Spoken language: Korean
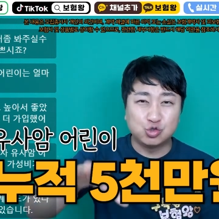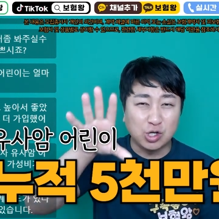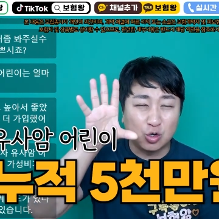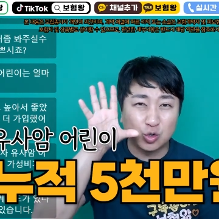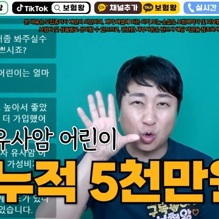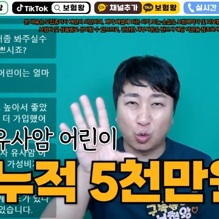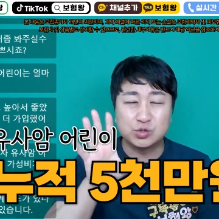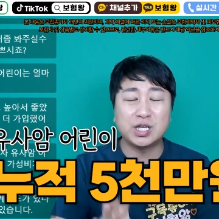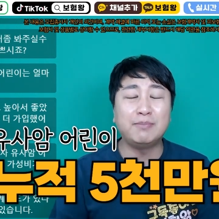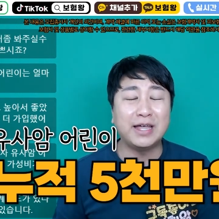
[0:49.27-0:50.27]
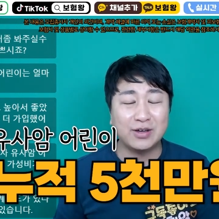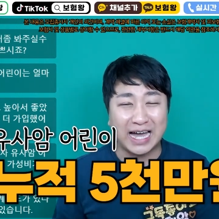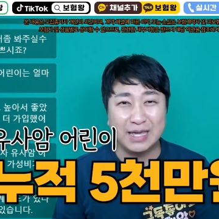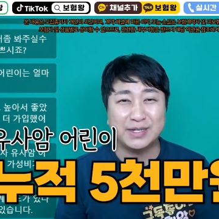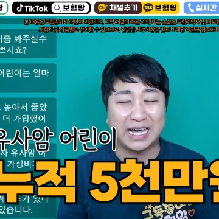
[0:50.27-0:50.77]
누적으로 5천만 원
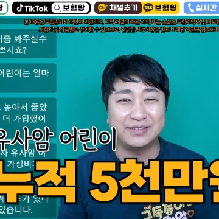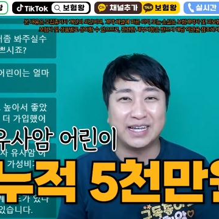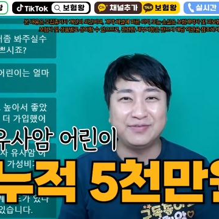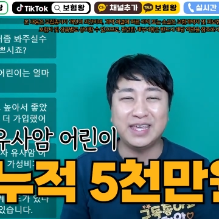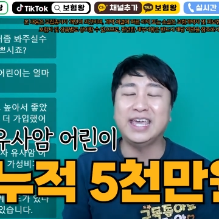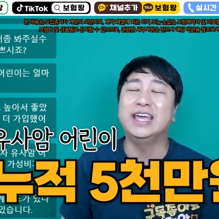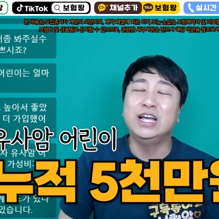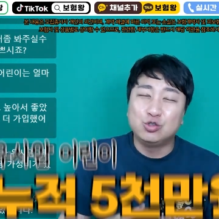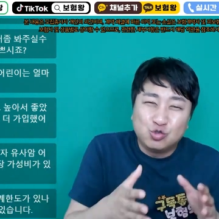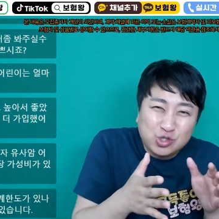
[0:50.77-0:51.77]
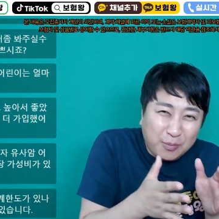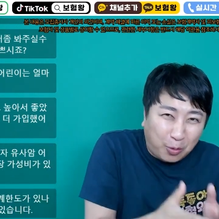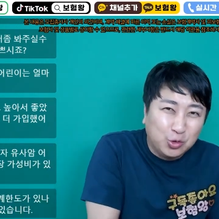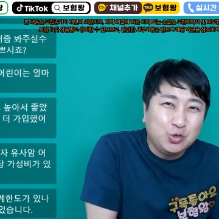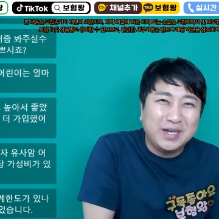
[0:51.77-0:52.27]
가입이 가능한데 누적
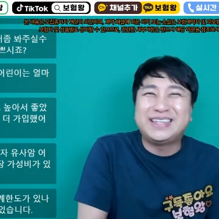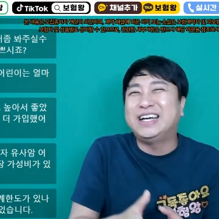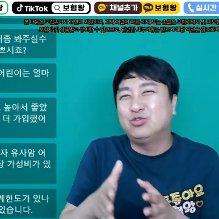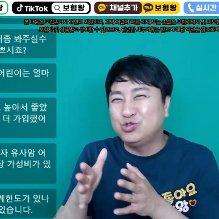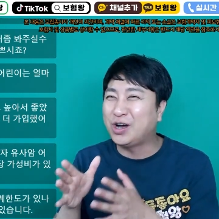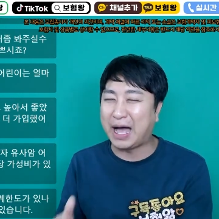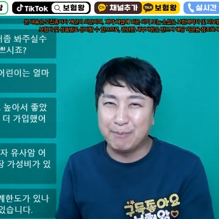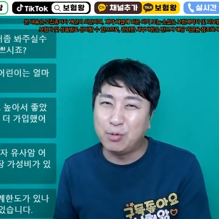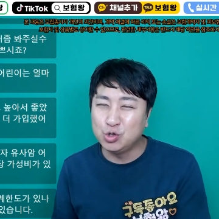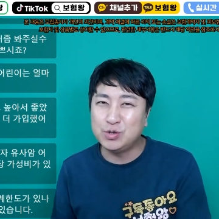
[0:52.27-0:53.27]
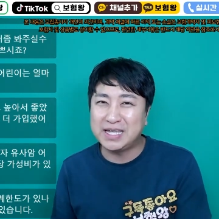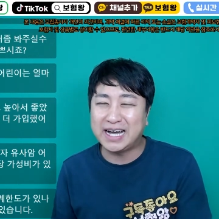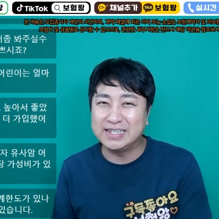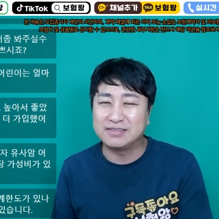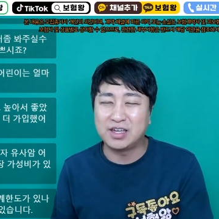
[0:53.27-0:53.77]
보는 회사, 누적 안 보는
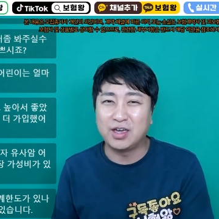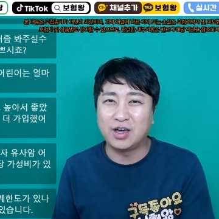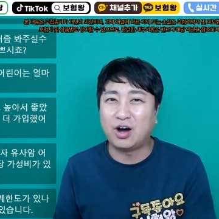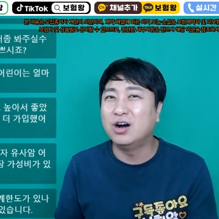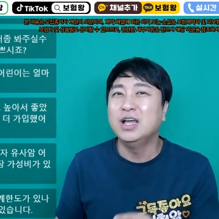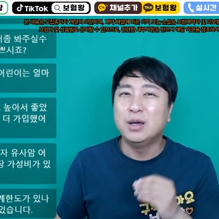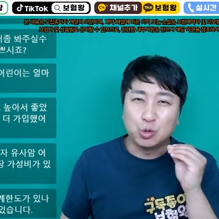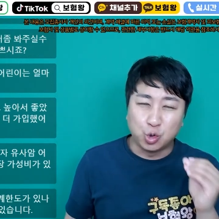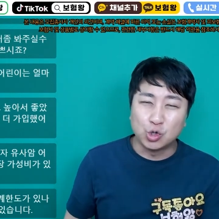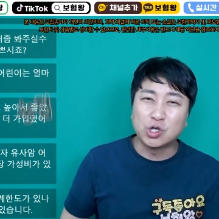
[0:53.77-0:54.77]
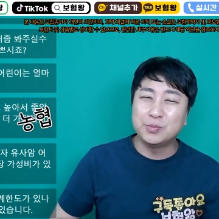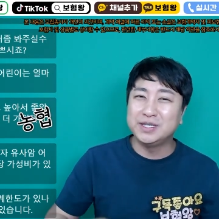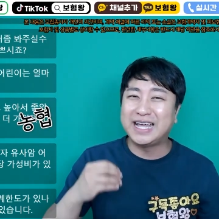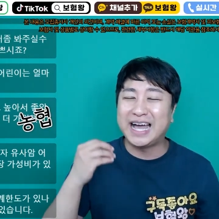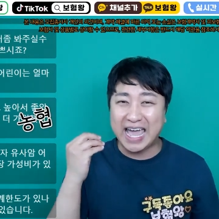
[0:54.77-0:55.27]
회사가 있어요. 뭐
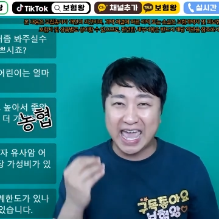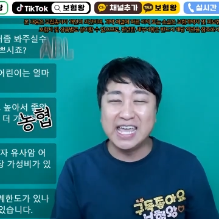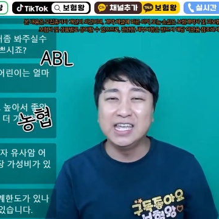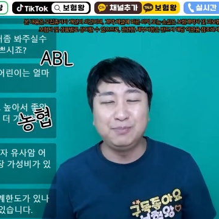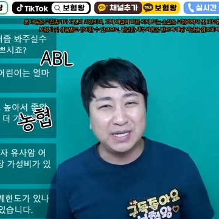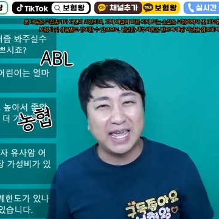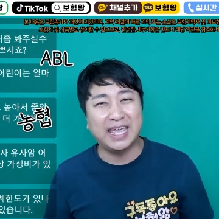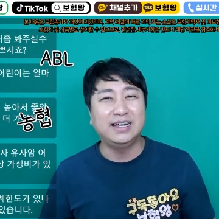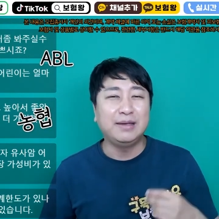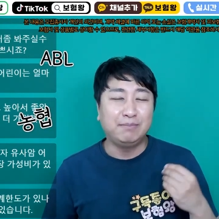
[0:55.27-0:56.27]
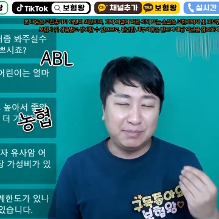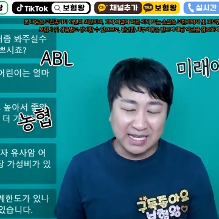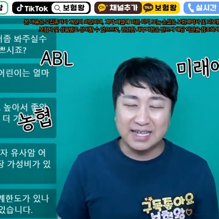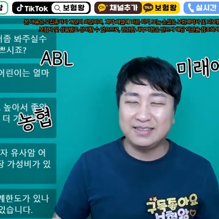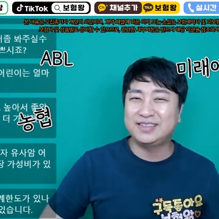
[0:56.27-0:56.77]
농협이나 AB의
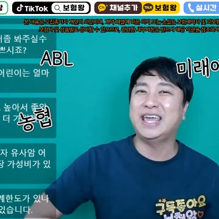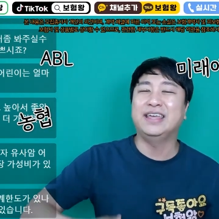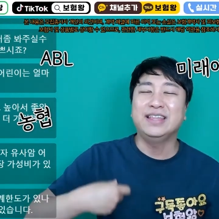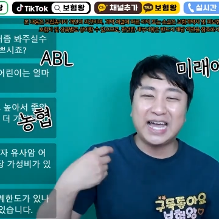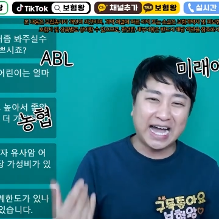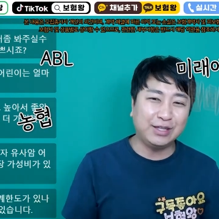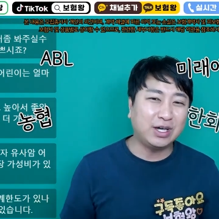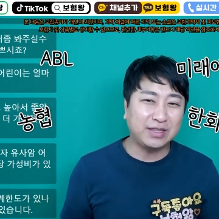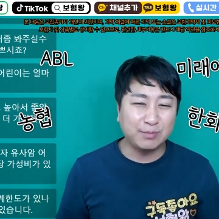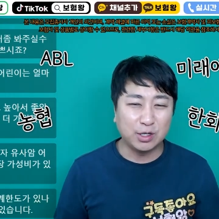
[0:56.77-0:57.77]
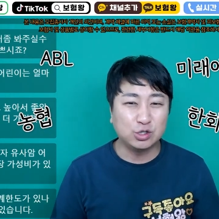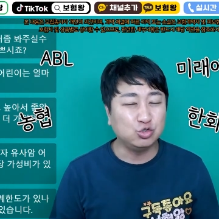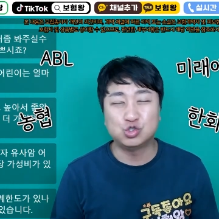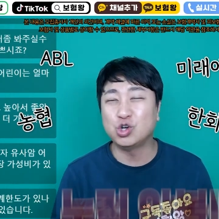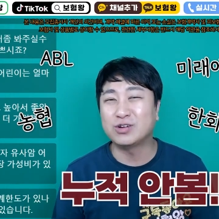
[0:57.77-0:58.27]
미래에셋 한화생명은
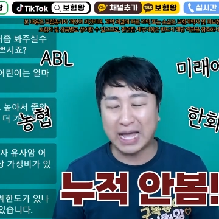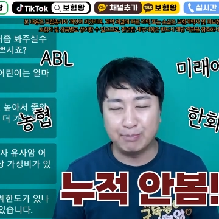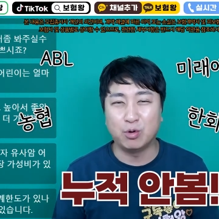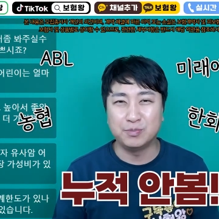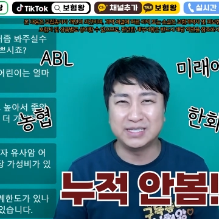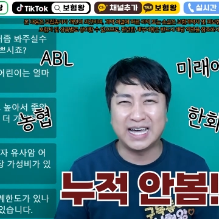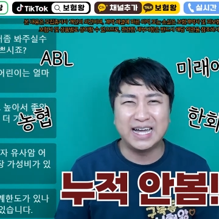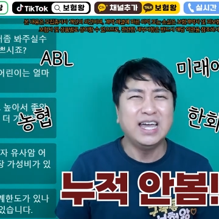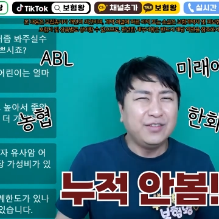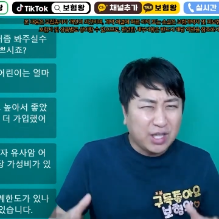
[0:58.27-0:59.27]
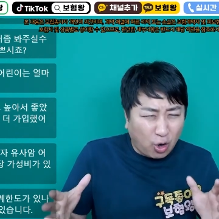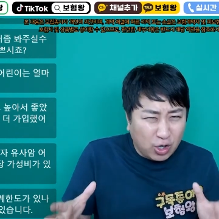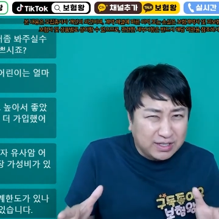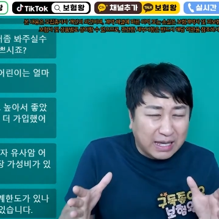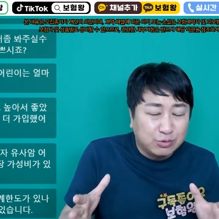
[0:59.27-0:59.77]
누적을 안 봅니다. 근데
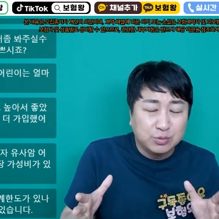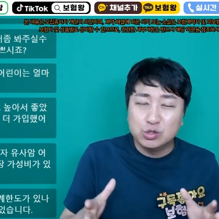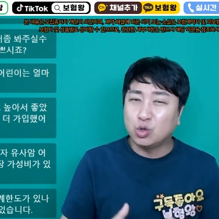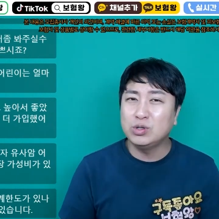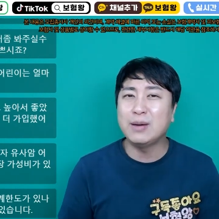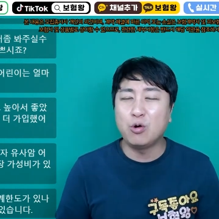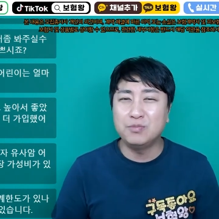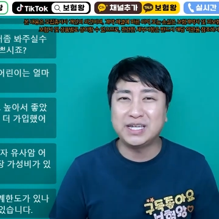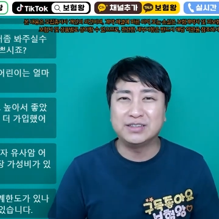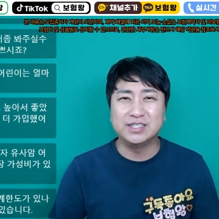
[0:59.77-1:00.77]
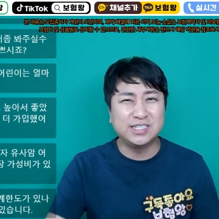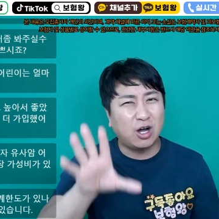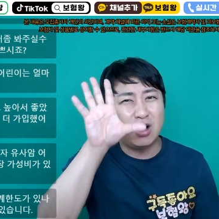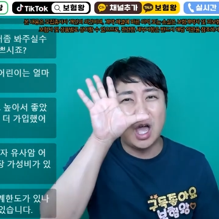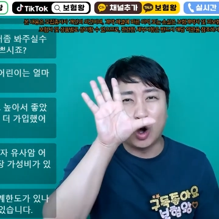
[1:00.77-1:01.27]
거의 대부분
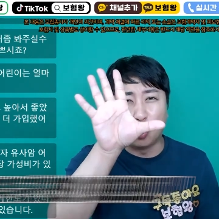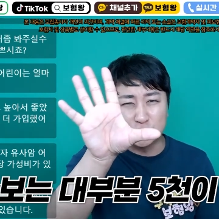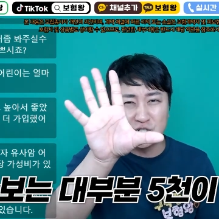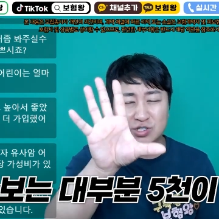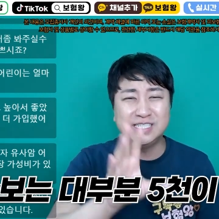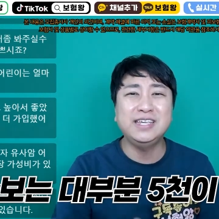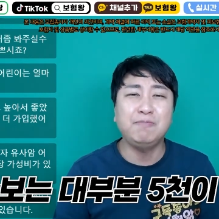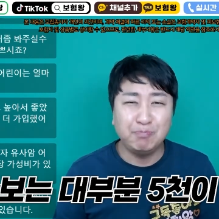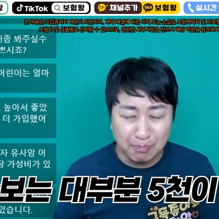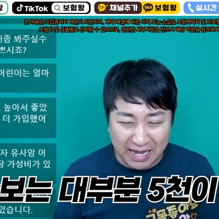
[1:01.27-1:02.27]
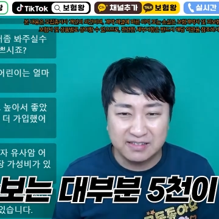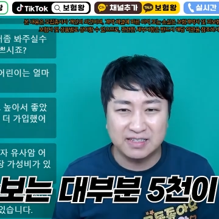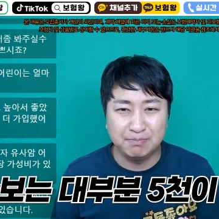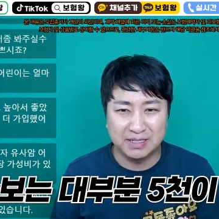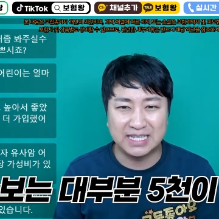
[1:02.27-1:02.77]
손해보험사들은요 5천이
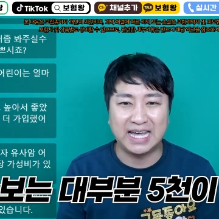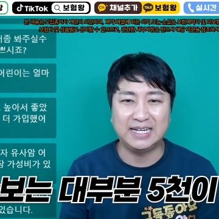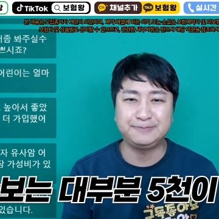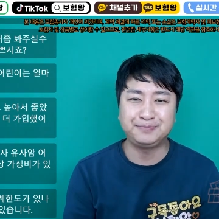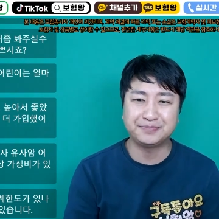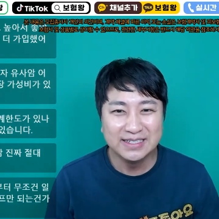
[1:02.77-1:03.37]
맥스입니다.